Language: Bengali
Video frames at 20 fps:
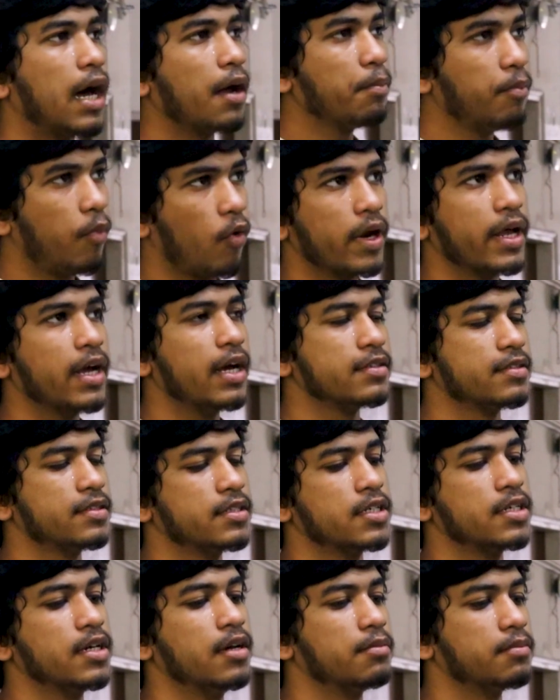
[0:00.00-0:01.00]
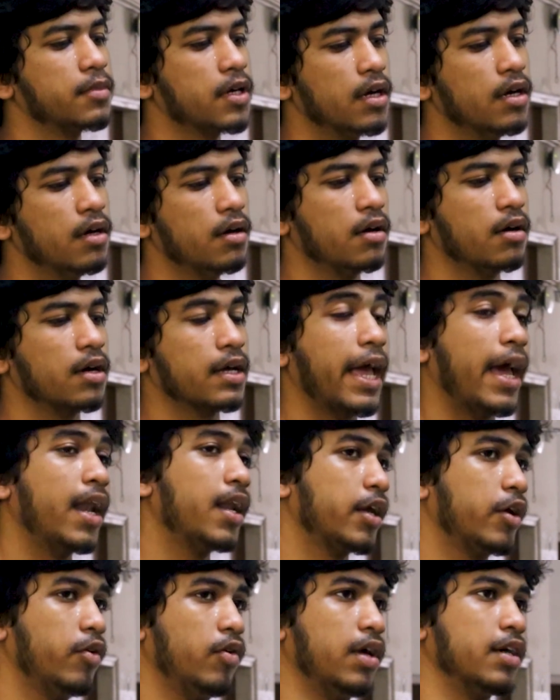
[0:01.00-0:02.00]
তারপরে আসছি আমরা
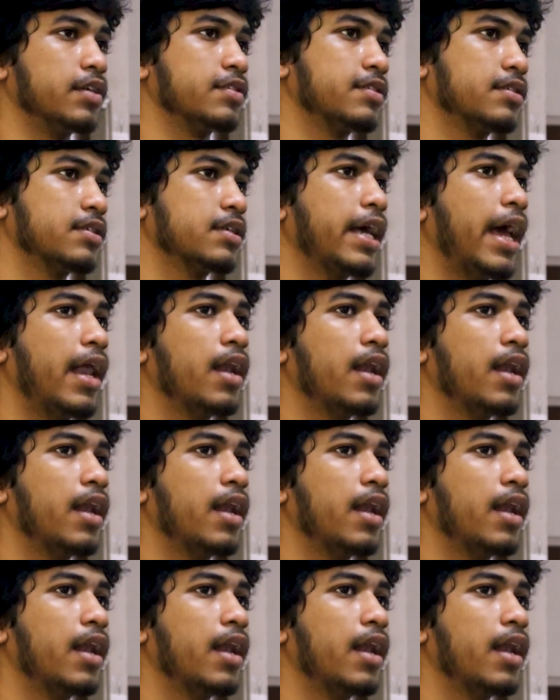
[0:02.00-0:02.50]
ক্যালকুলাস